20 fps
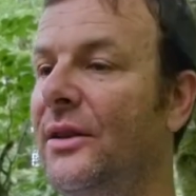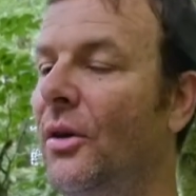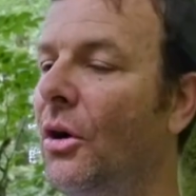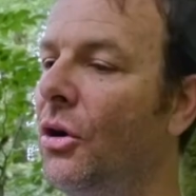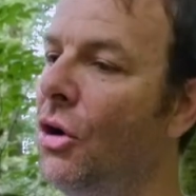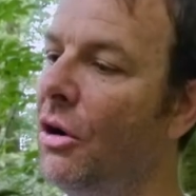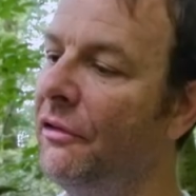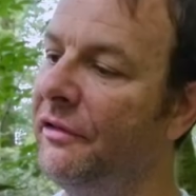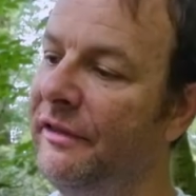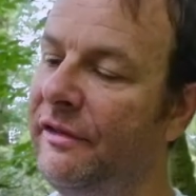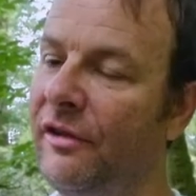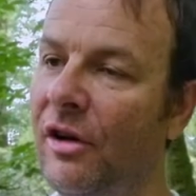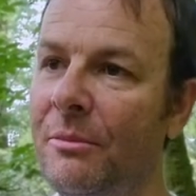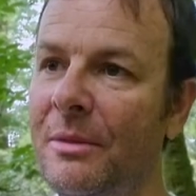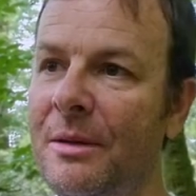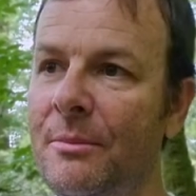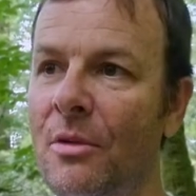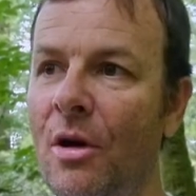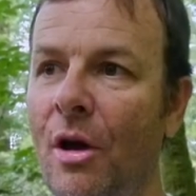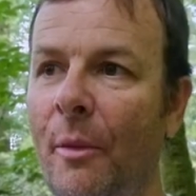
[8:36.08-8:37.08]
est encore
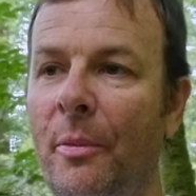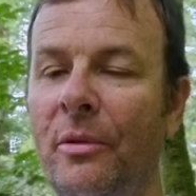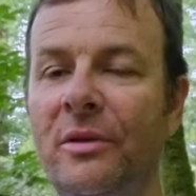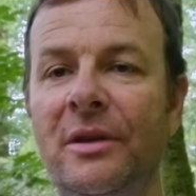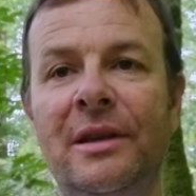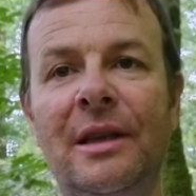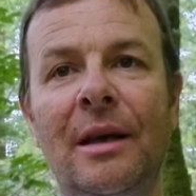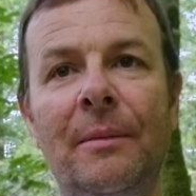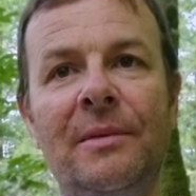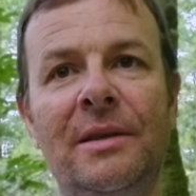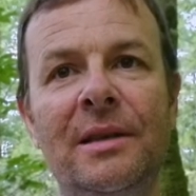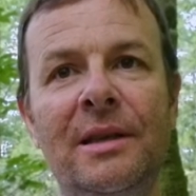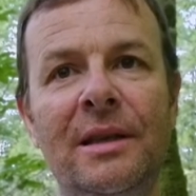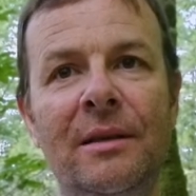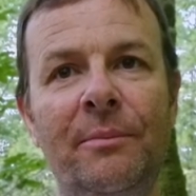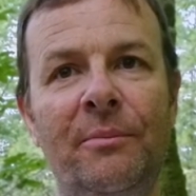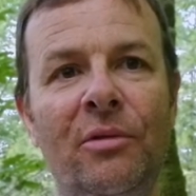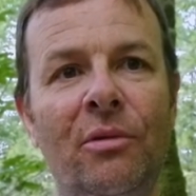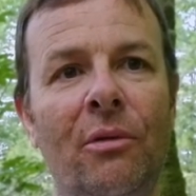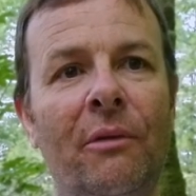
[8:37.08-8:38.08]
vivant mais meurt petit à
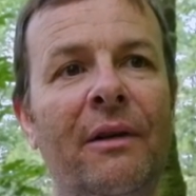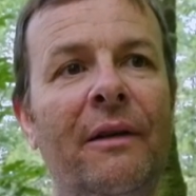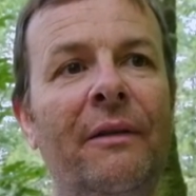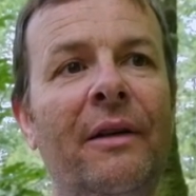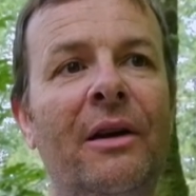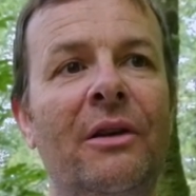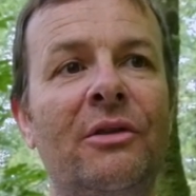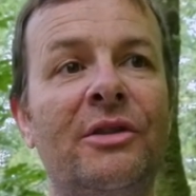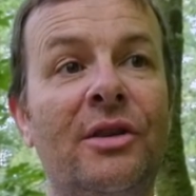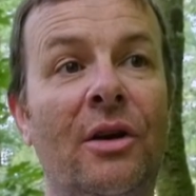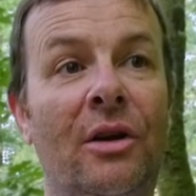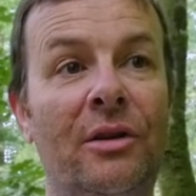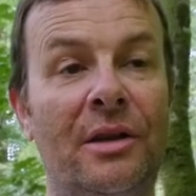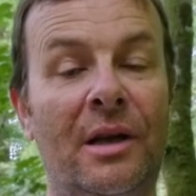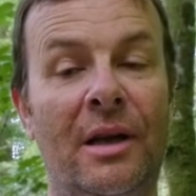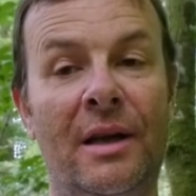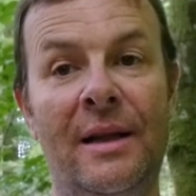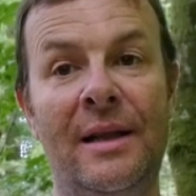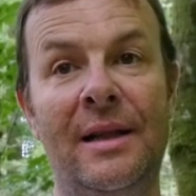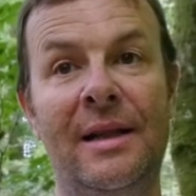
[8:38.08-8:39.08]
petit, plus on va vers le
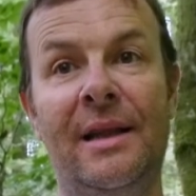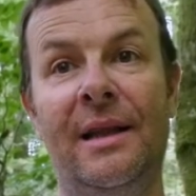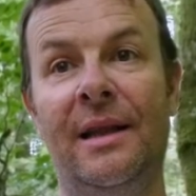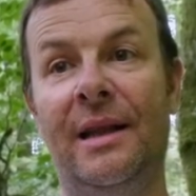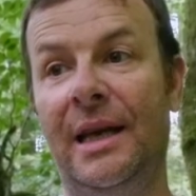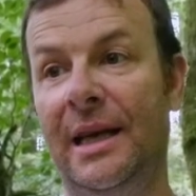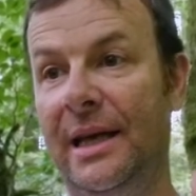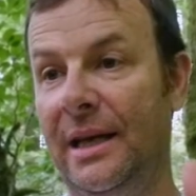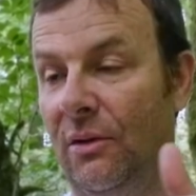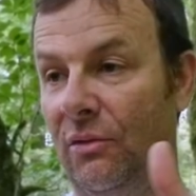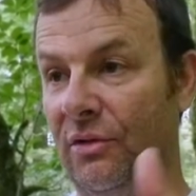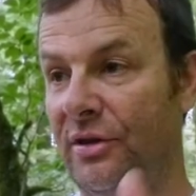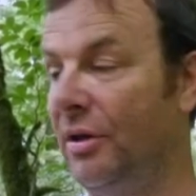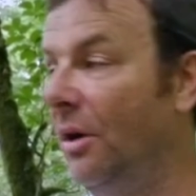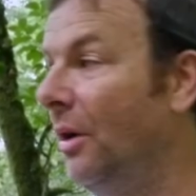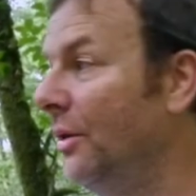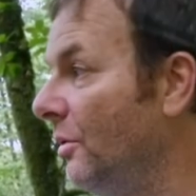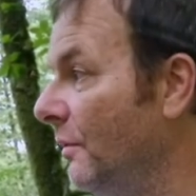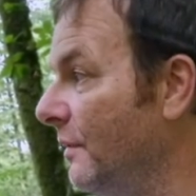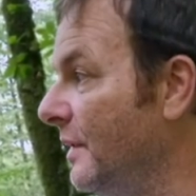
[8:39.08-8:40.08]
centre. Et au
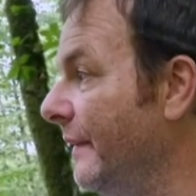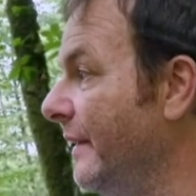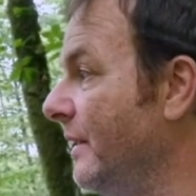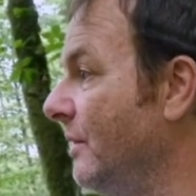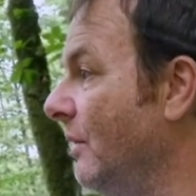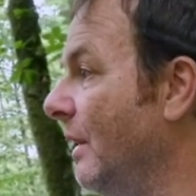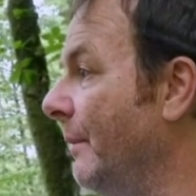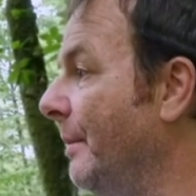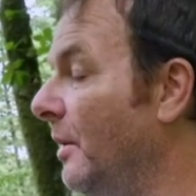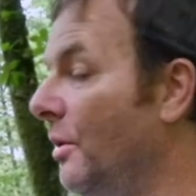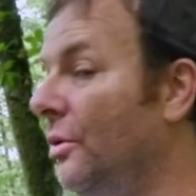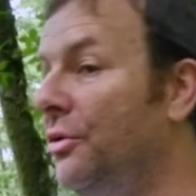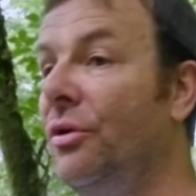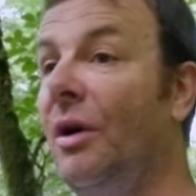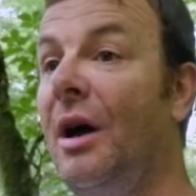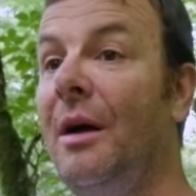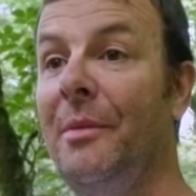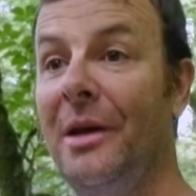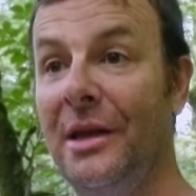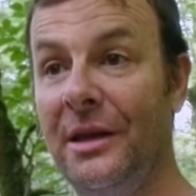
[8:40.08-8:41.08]
centre, vous avez ce qu'on appelle le
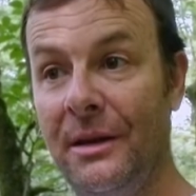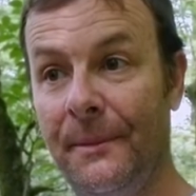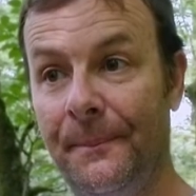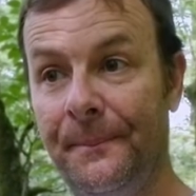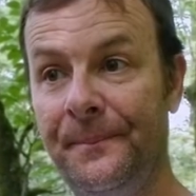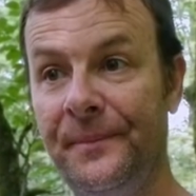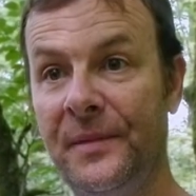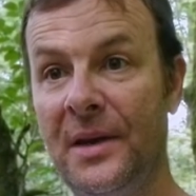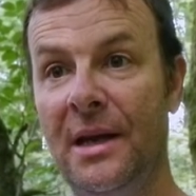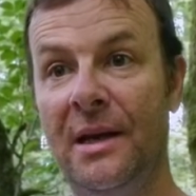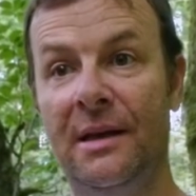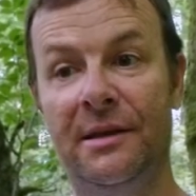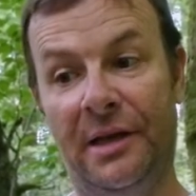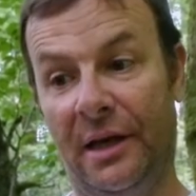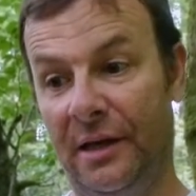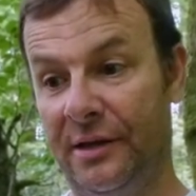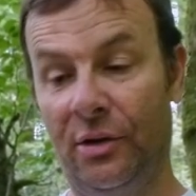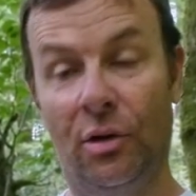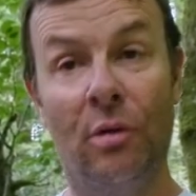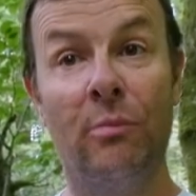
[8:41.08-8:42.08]
duramen. Il faut
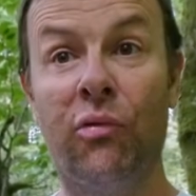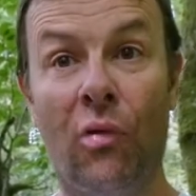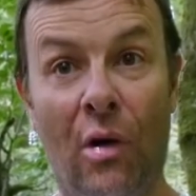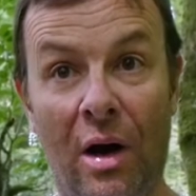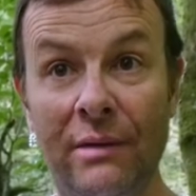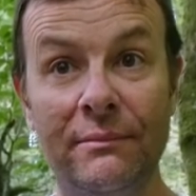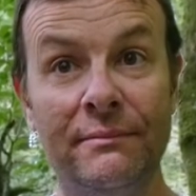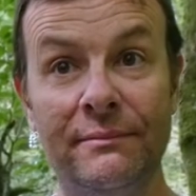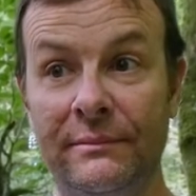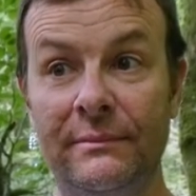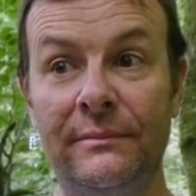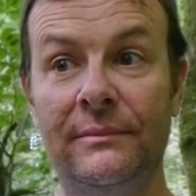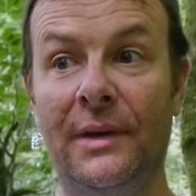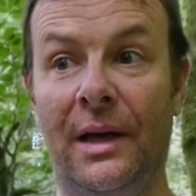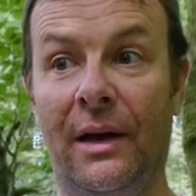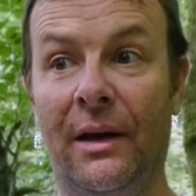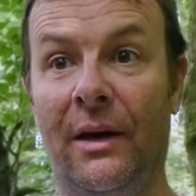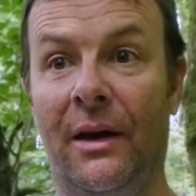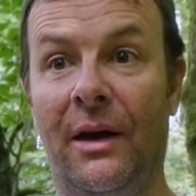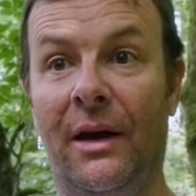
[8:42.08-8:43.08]
toujours quelqu'un pour,
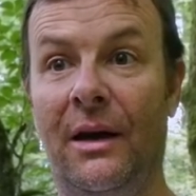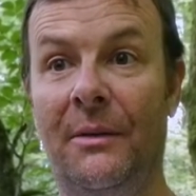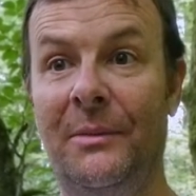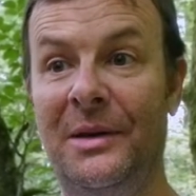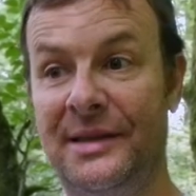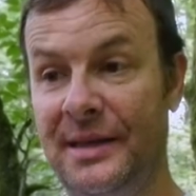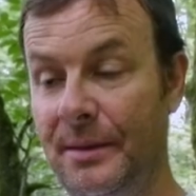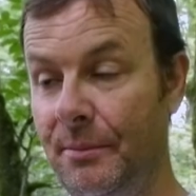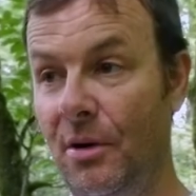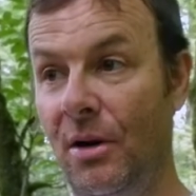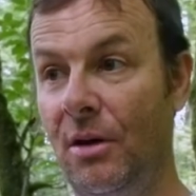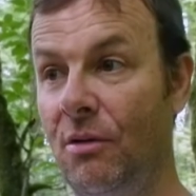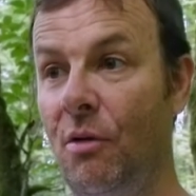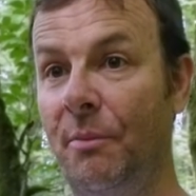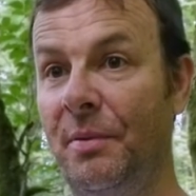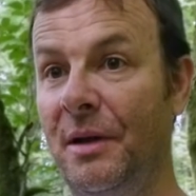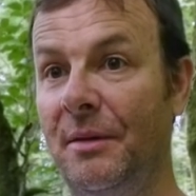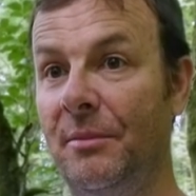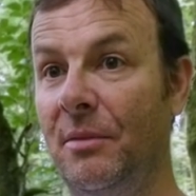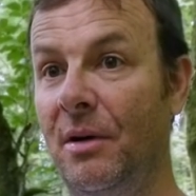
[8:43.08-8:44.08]
euh, pour
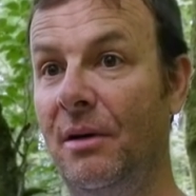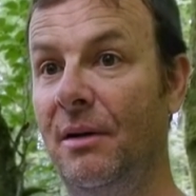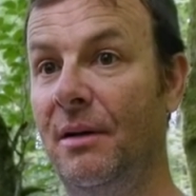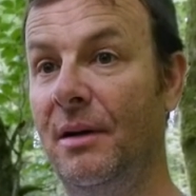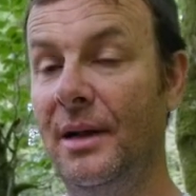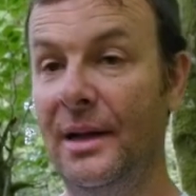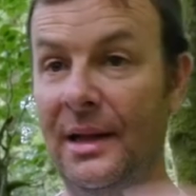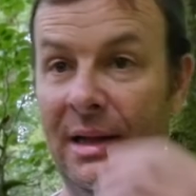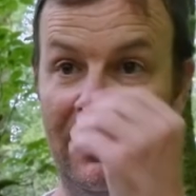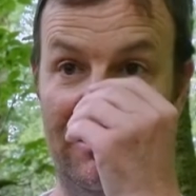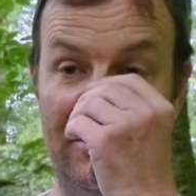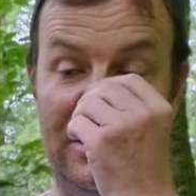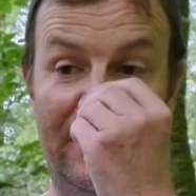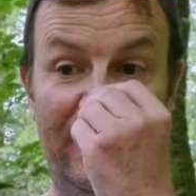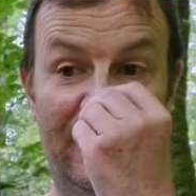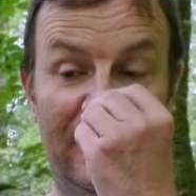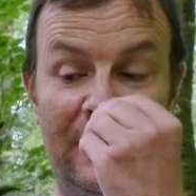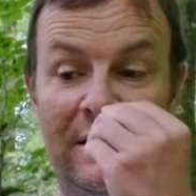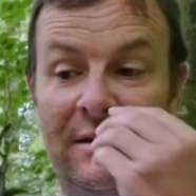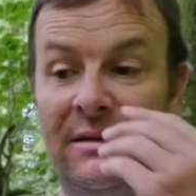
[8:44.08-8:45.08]
amener sa passion.
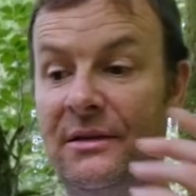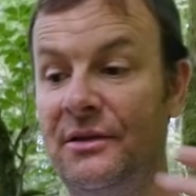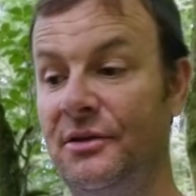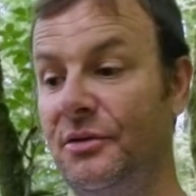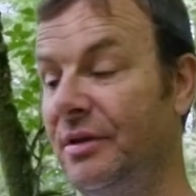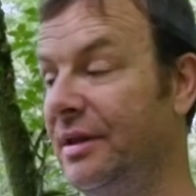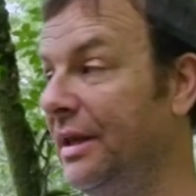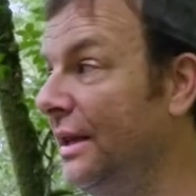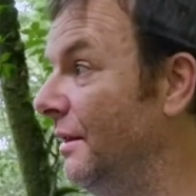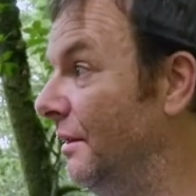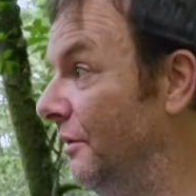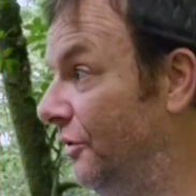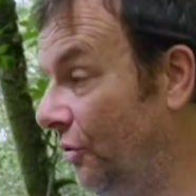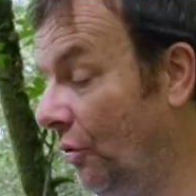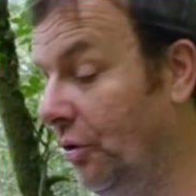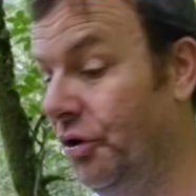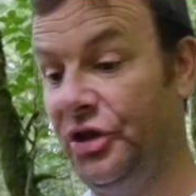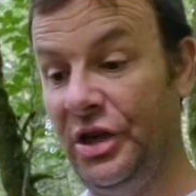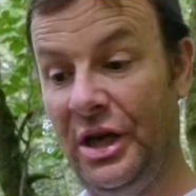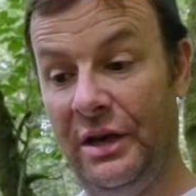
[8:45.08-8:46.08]
Voilà. Et Vincent, il
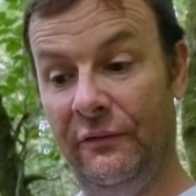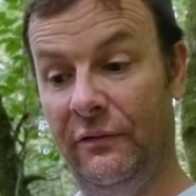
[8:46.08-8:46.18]
amène sa